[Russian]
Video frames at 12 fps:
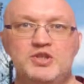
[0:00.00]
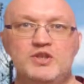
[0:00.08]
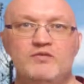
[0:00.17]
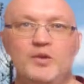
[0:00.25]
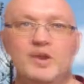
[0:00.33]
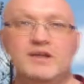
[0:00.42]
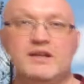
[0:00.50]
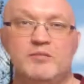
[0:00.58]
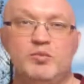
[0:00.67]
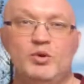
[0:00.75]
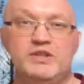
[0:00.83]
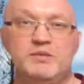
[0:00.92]
чего к
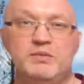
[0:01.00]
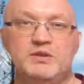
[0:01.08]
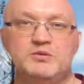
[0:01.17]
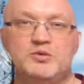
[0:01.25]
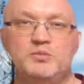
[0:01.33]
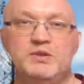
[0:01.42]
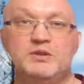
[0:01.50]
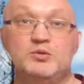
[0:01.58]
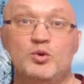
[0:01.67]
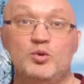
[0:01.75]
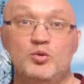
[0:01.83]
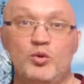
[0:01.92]
работе приступил
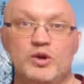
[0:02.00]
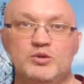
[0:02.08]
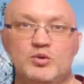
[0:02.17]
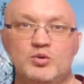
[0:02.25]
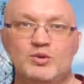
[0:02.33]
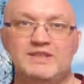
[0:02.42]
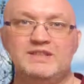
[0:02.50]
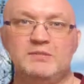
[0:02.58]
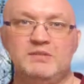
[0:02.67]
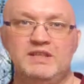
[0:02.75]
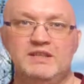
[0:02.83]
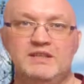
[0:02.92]
другой друг
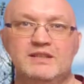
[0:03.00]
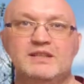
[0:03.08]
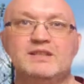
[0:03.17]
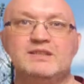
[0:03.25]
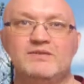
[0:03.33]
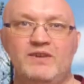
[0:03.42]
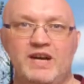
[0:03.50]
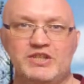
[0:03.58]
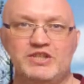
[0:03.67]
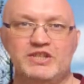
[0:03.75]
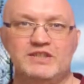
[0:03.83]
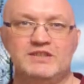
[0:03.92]
семьи,
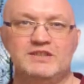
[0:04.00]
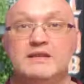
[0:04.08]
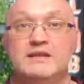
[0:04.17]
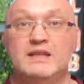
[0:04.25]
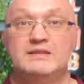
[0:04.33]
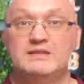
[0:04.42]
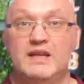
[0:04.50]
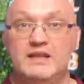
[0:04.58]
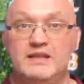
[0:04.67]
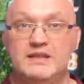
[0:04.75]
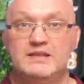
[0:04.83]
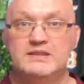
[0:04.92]
сварщик. На
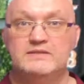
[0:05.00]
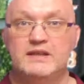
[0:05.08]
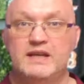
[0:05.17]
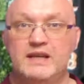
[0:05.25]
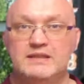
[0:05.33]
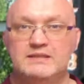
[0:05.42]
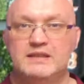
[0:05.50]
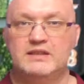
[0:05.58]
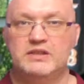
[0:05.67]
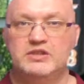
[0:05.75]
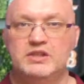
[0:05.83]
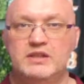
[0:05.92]
строительство
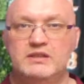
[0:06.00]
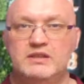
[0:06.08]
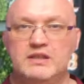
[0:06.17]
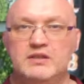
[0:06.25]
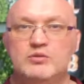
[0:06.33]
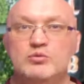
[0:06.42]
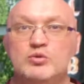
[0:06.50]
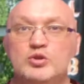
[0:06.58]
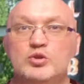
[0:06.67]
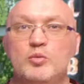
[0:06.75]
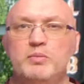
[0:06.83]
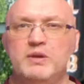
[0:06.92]
кресла-качалки
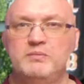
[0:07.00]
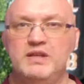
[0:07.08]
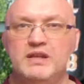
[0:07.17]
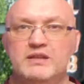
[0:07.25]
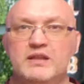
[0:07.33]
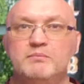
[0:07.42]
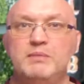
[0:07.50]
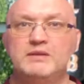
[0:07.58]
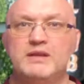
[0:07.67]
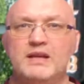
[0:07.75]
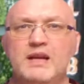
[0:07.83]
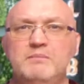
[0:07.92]
ушло примерно
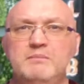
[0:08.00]
полтора